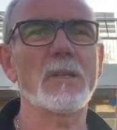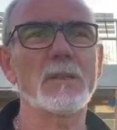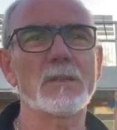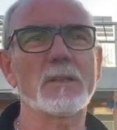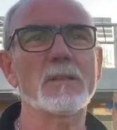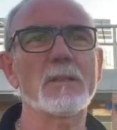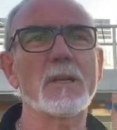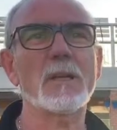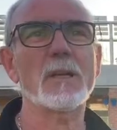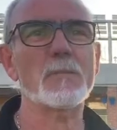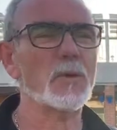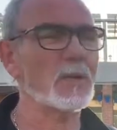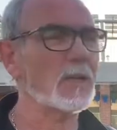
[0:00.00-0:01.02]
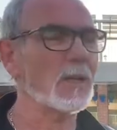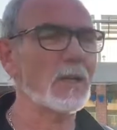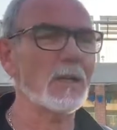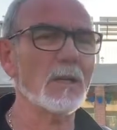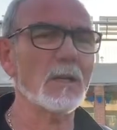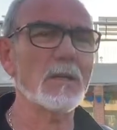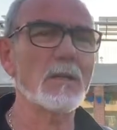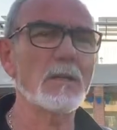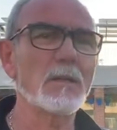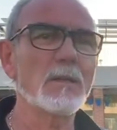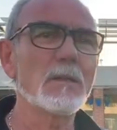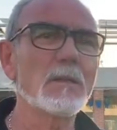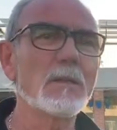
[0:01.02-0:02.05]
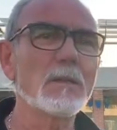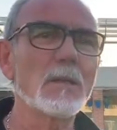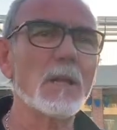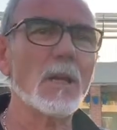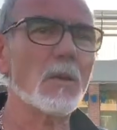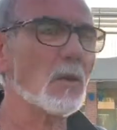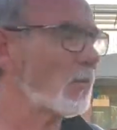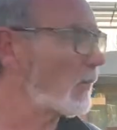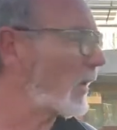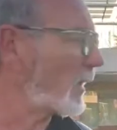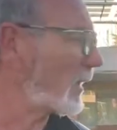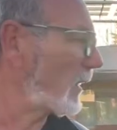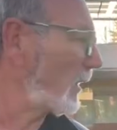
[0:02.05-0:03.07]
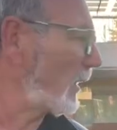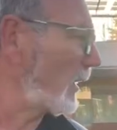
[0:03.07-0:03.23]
intentar apoyar a los padres